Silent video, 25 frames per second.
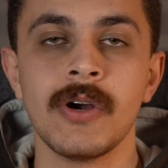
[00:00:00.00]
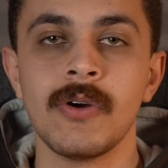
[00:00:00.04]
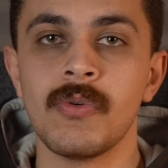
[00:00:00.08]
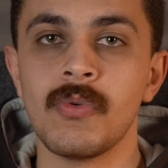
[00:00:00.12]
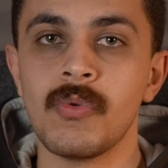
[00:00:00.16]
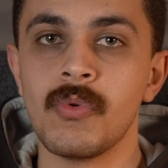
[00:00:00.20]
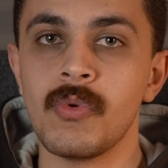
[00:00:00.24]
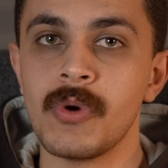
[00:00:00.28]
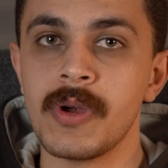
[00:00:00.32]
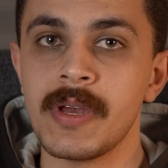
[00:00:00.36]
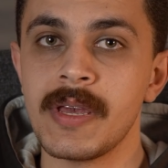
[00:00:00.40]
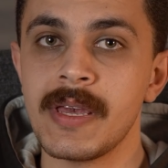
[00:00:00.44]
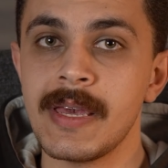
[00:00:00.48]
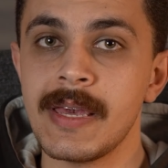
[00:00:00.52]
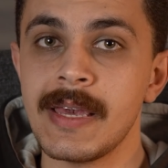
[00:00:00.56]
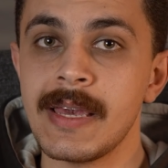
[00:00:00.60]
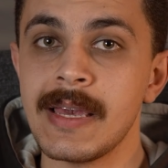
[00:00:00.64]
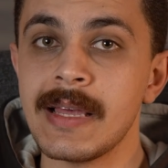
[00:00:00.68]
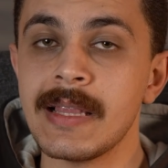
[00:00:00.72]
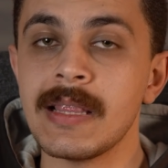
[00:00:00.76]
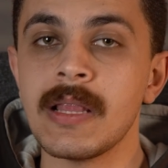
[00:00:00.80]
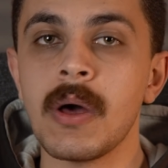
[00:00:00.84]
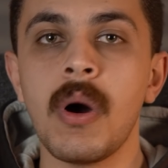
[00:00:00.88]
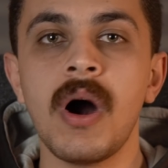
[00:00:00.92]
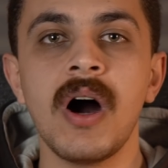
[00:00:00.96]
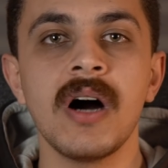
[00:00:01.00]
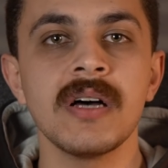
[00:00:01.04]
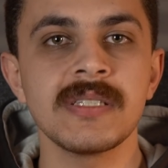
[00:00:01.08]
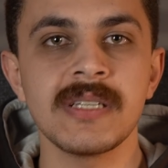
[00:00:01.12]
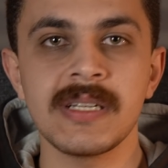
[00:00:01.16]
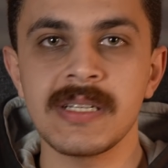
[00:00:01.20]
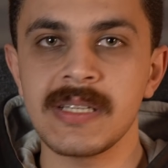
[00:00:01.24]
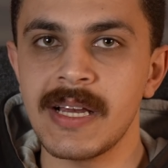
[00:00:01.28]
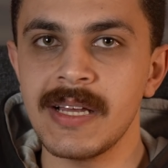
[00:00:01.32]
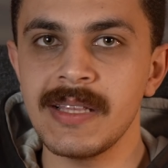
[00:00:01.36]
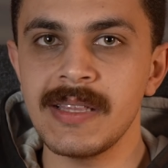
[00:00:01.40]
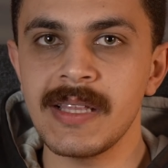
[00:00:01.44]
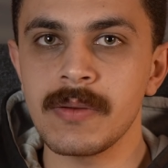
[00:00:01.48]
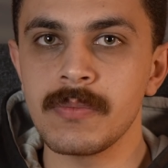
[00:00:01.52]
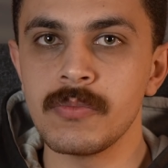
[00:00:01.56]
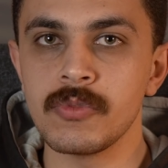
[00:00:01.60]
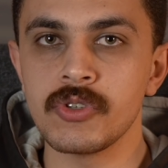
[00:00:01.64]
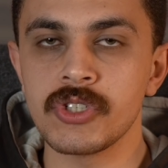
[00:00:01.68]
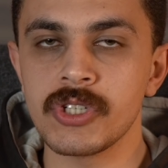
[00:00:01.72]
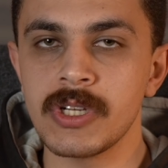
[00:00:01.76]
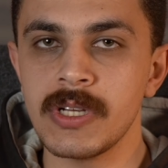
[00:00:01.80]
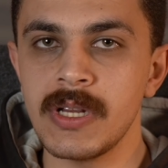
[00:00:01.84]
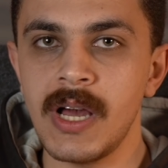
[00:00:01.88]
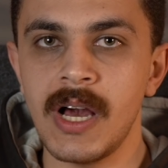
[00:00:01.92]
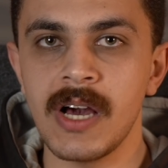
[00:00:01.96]
ولو حصلت عندك
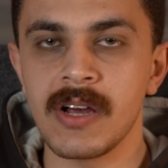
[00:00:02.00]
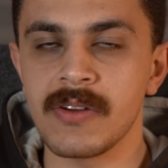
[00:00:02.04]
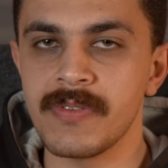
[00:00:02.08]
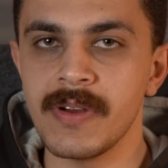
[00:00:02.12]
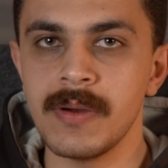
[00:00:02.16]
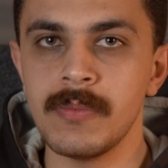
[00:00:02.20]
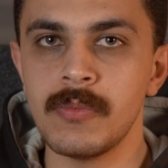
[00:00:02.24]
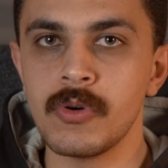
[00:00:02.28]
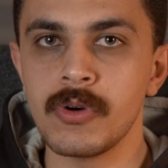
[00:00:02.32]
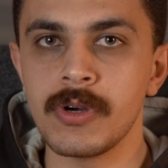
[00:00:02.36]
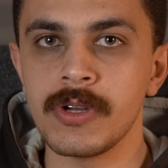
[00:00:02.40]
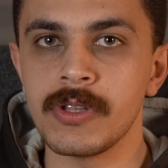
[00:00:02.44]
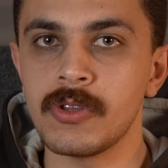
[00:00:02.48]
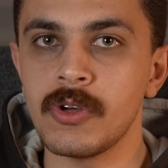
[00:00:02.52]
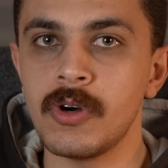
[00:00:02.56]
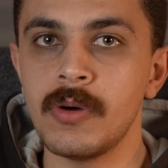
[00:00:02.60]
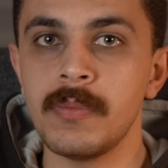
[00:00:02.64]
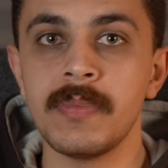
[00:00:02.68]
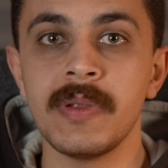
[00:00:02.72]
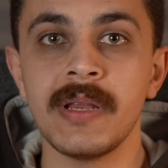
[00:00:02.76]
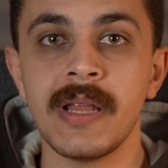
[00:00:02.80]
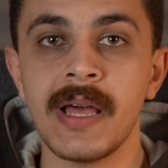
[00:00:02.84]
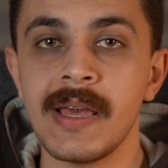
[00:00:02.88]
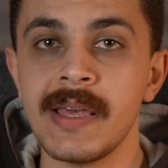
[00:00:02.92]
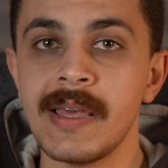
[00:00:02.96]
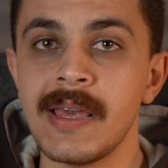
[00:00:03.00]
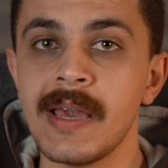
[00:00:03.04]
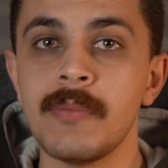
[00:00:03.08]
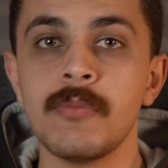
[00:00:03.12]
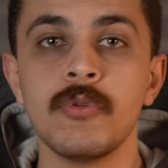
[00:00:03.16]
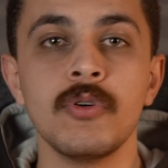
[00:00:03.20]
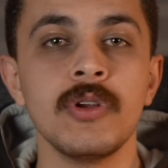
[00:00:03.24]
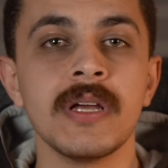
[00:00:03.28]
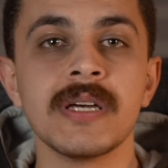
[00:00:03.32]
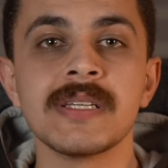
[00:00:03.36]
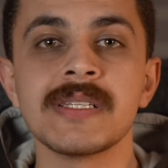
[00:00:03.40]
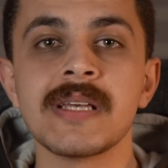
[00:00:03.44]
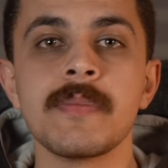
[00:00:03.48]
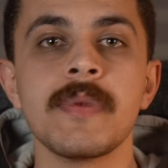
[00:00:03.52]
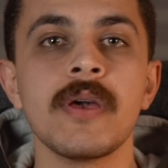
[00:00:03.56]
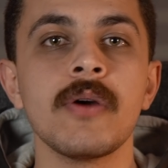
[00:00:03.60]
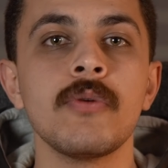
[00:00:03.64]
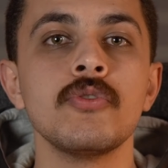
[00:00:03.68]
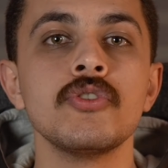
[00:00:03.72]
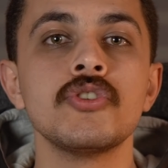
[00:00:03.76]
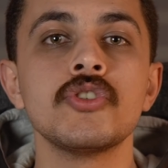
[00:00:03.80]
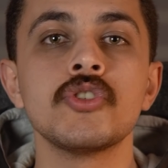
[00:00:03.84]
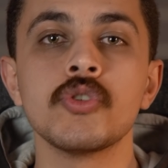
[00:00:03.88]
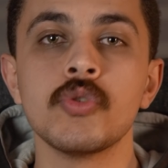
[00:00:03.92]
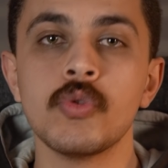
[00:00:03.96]
مشكله حرفيا ممكن تقعد بالايام والاسابيع
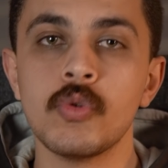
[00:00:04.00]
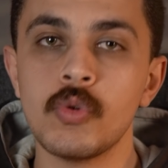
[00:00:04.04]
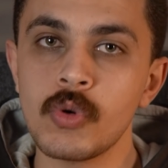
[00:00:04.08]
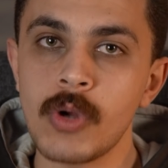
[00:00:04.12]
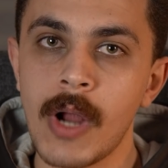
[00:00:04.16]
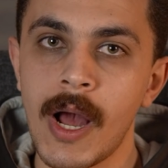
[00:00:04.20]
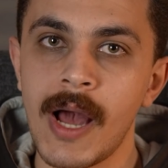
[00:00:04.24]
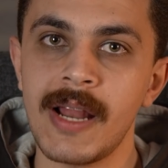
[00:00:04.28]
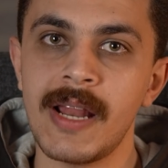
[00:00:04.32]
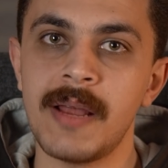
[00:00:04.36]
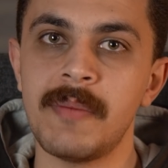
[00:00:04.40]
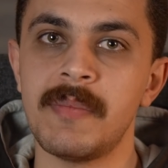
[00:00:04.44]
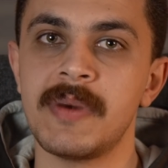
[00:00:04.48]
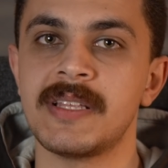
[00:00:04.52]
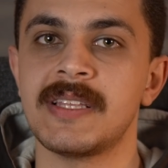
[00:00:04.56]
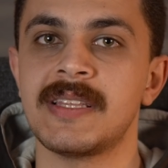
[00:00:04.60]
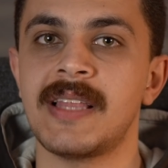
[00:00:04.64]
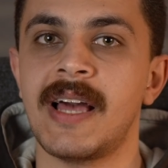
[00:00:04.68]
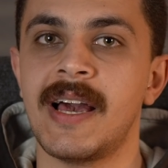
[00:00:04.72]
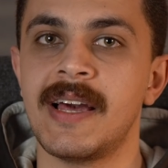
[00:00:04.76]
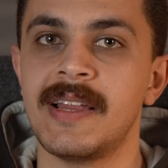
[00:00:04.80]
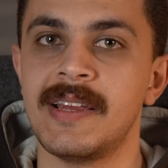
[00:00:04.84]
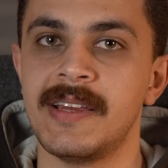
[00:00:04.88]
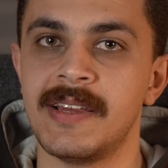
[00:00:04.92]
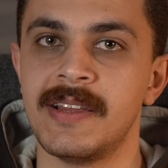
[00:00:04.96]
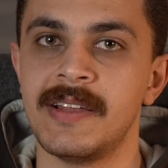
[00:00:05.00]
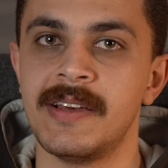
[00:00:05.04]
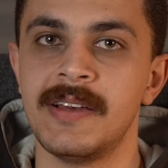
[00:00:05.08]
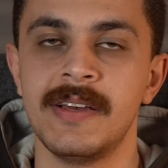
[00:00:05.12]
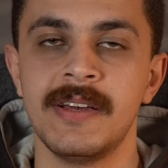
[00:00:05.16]
والشهور على ما تتحل